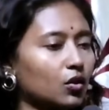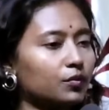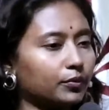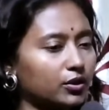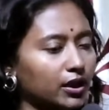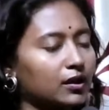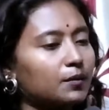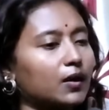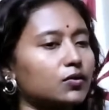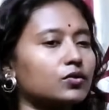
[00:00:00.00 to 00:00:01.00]
যখন পঞ্চায়েত
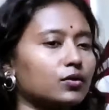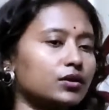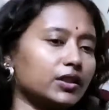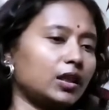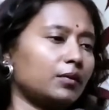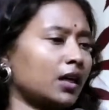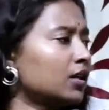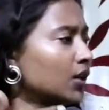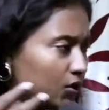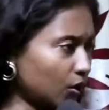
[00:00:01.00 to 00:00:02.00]
নির্বাচন চলছিল আমরা
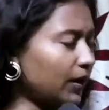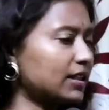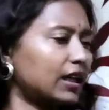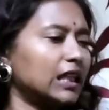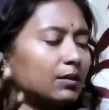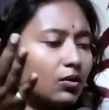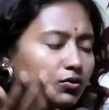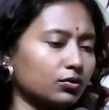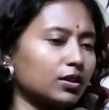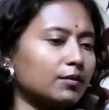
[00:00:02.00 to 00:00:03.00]
সবাই জানি এবং
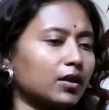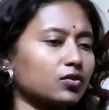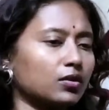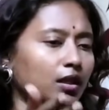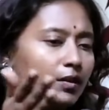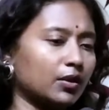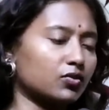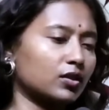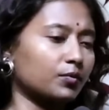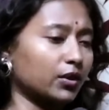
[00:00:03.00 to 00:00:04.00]
শুধু নির্বাচন না
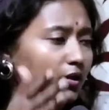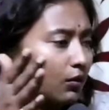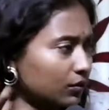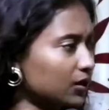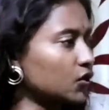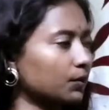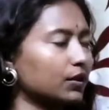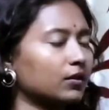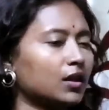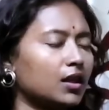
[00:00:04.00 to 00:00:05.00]
নির্বাচনের পরে গণনার
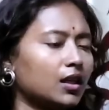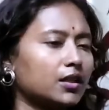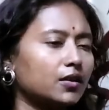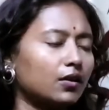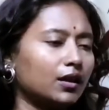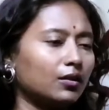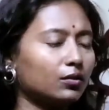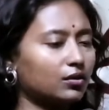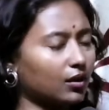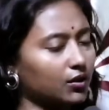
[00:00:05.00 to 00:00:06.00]
সময়ও যে ধরনের
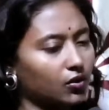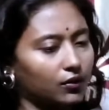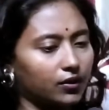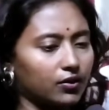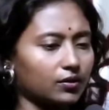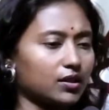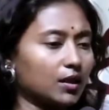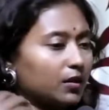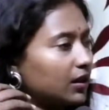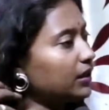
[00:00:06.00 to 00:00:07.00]
লুটতরাজ সন্ত্রাস হয়েছে
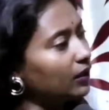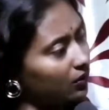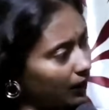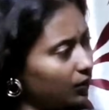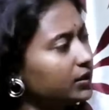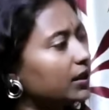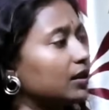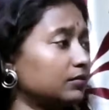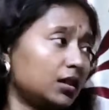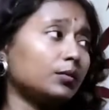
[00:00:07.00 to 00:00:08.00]
আমরা তা নিয়ে কথা
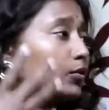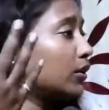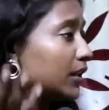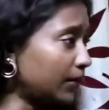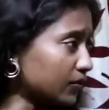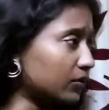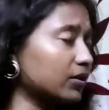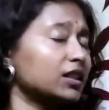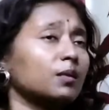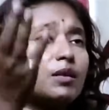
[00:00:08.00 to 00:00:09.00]
বলছিলাম কোনো নির্বাচন
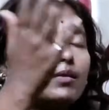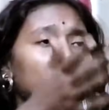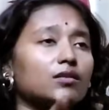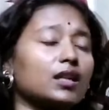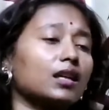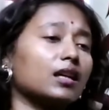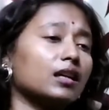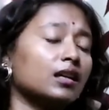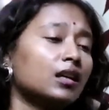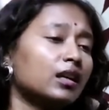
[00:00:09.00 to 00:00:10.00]
হয়েছে বিভিন্ন
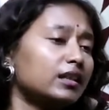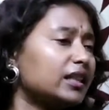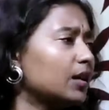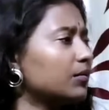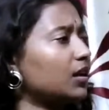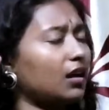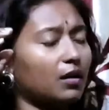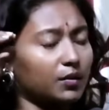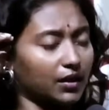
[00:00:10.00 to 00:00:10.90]
জায়গায় ডিএমরা